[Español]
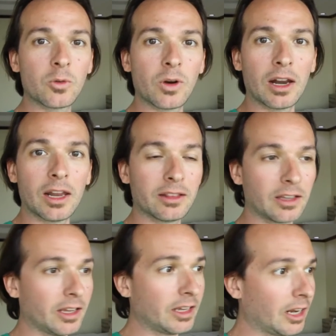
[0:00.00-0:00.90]
lo cual
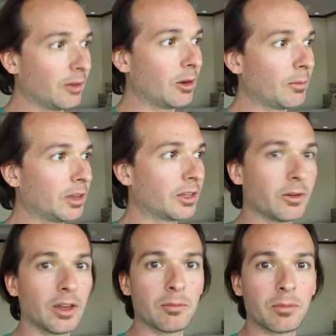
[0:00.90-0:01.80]
está
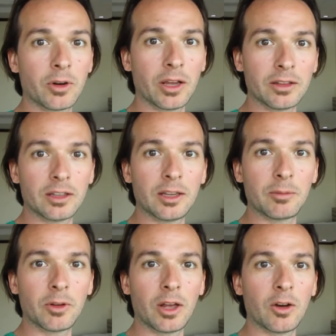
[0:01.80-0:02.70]
increíblemente bien por este
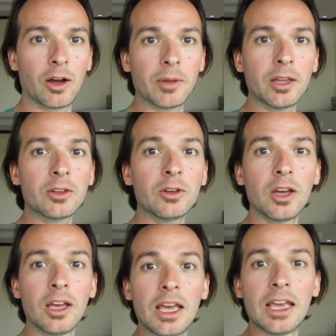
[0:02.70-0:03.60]
tipo de alojamiento.
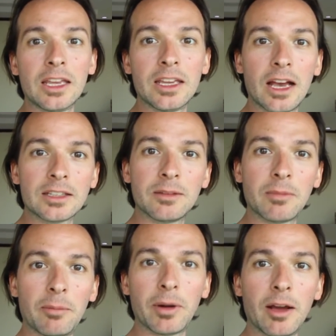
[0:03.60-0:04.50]
Y ya sin
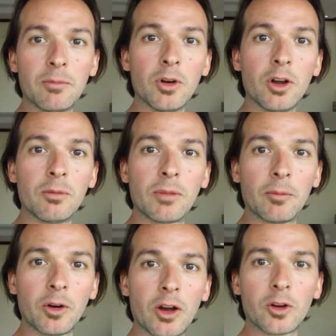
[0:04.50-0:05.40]
más preámbulo,
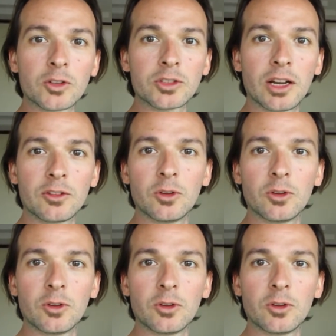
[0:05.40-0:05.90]
vámonos a conocer la